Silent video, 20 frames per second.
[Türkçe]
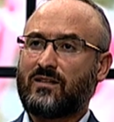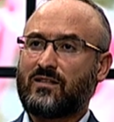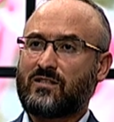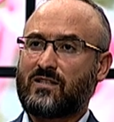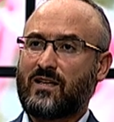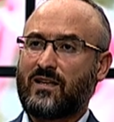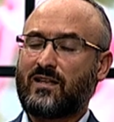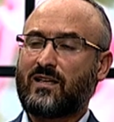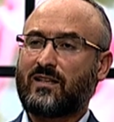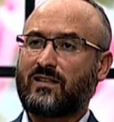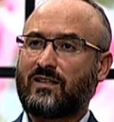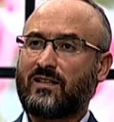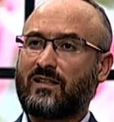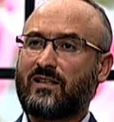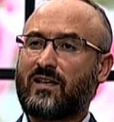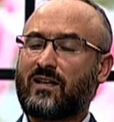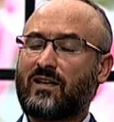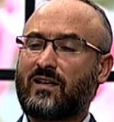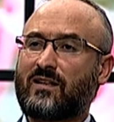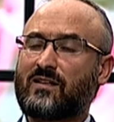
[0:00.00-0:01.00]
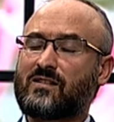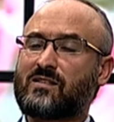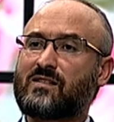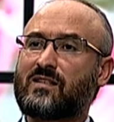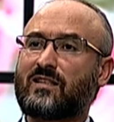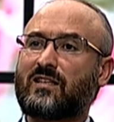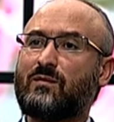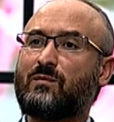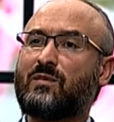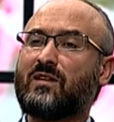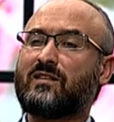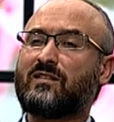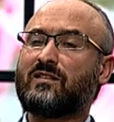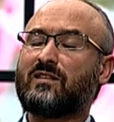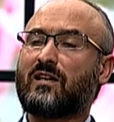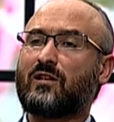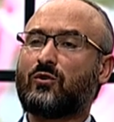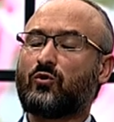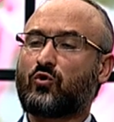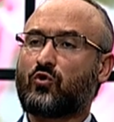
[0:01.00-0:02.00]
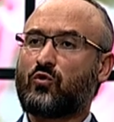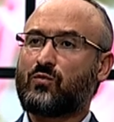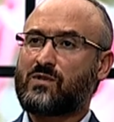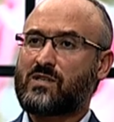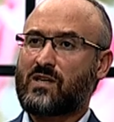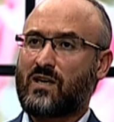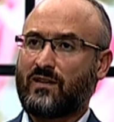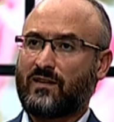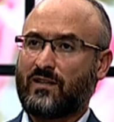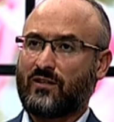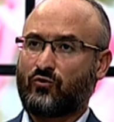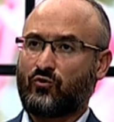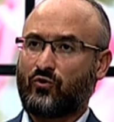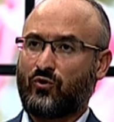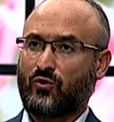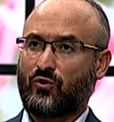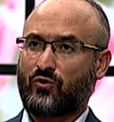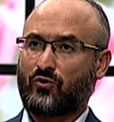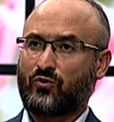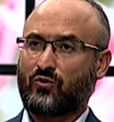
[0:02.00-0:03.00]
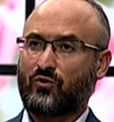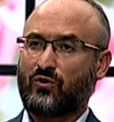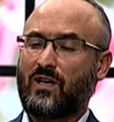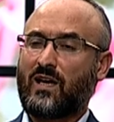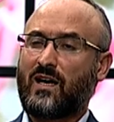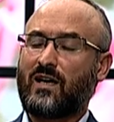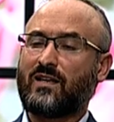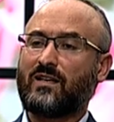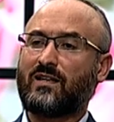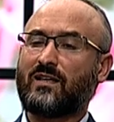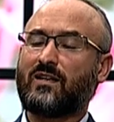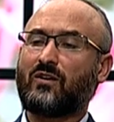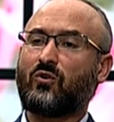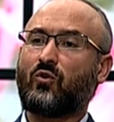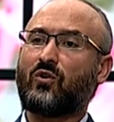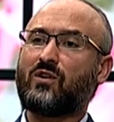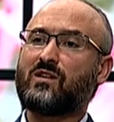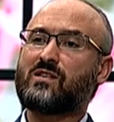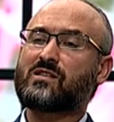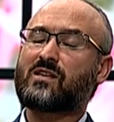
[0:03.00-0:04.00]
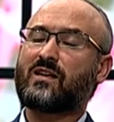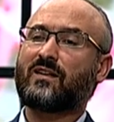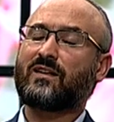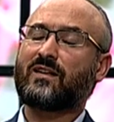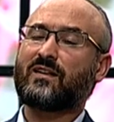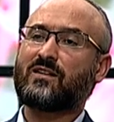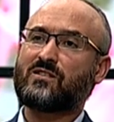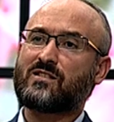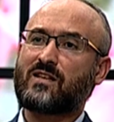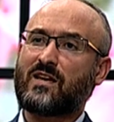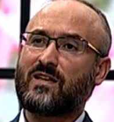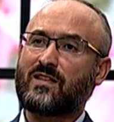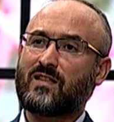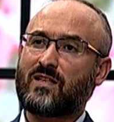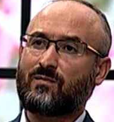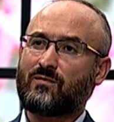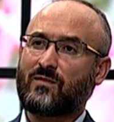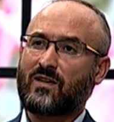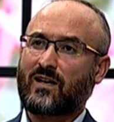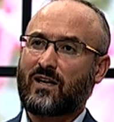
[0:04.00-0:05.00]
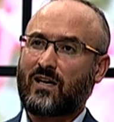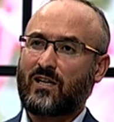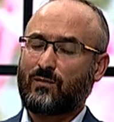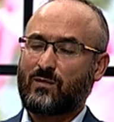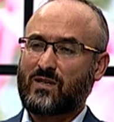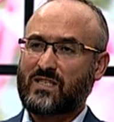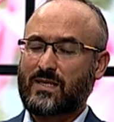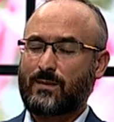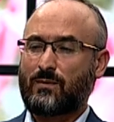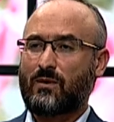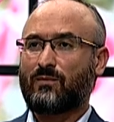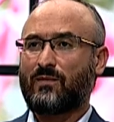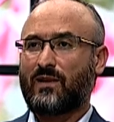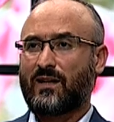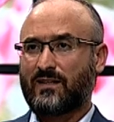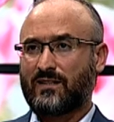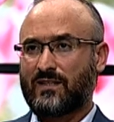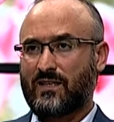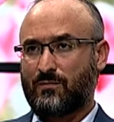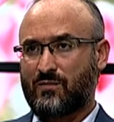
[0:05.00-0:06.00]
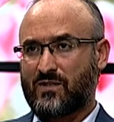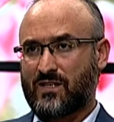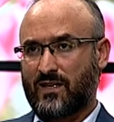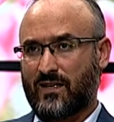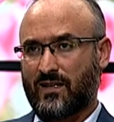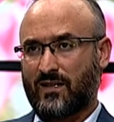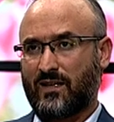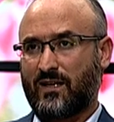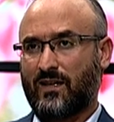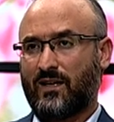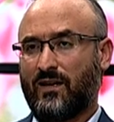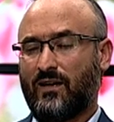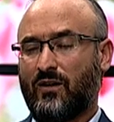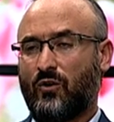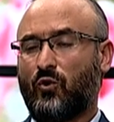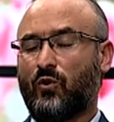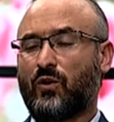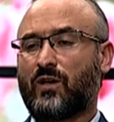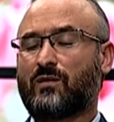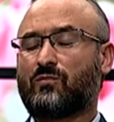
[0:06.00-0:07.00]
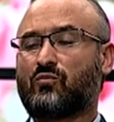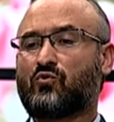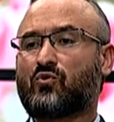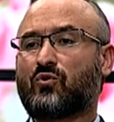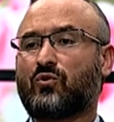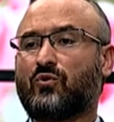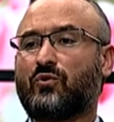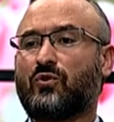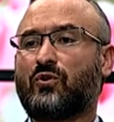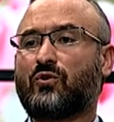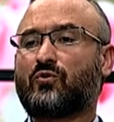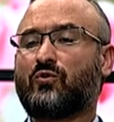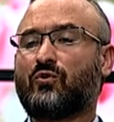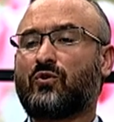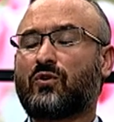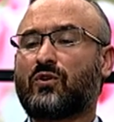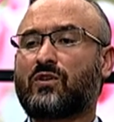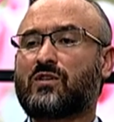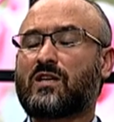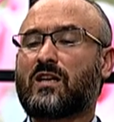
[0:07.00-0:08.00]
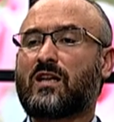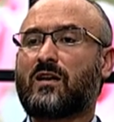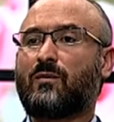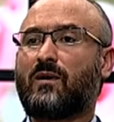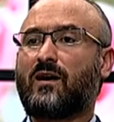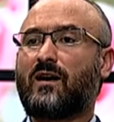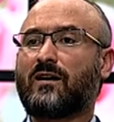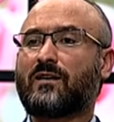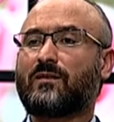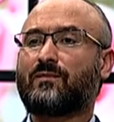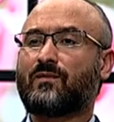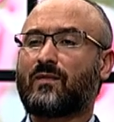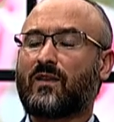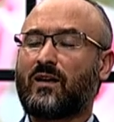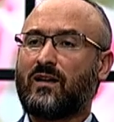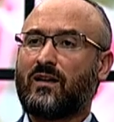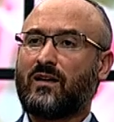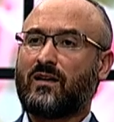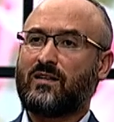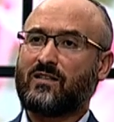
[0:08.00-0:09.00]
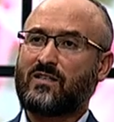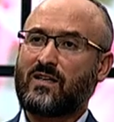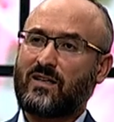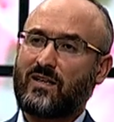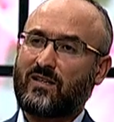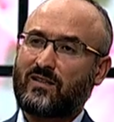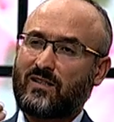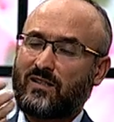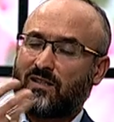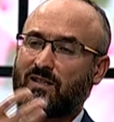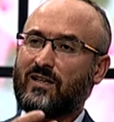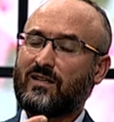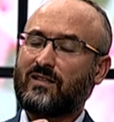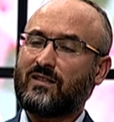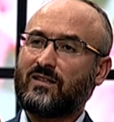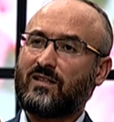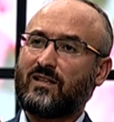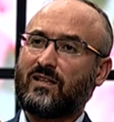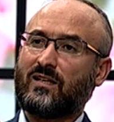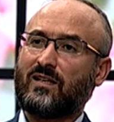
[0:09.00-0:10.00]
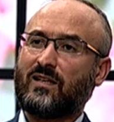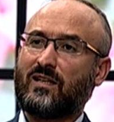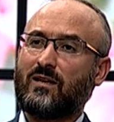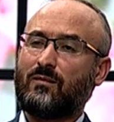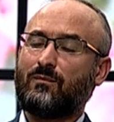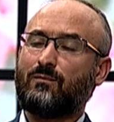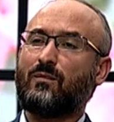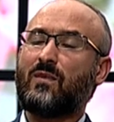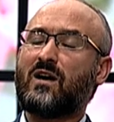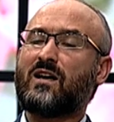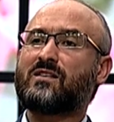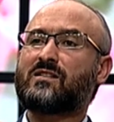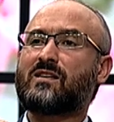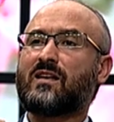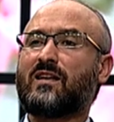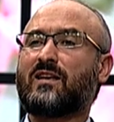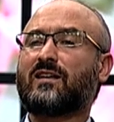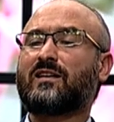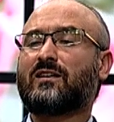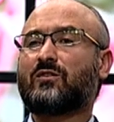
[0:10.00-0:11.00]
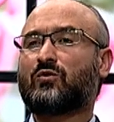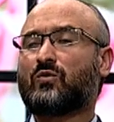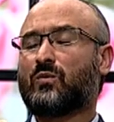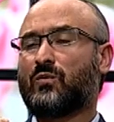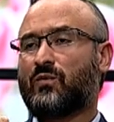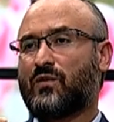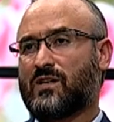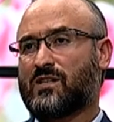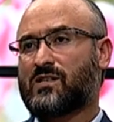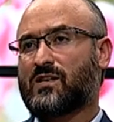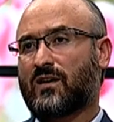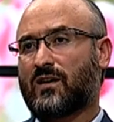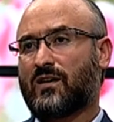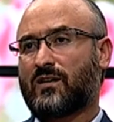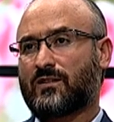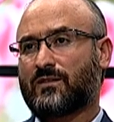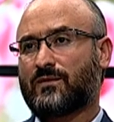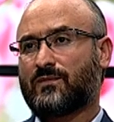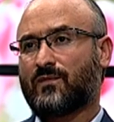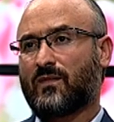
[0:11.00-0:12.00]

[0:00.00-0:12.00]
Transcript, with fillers: cennetlikler arasındaki bir diyalogu bize anlatıyor. Yani o insanların cehennemde kalma sebeplerini de bize öğretmiş oluyor. Diyor ki Cenab-ı Hak e, cennetliklerinin diliyle مَا سَلَكَكُمْ ف۪ي sakar.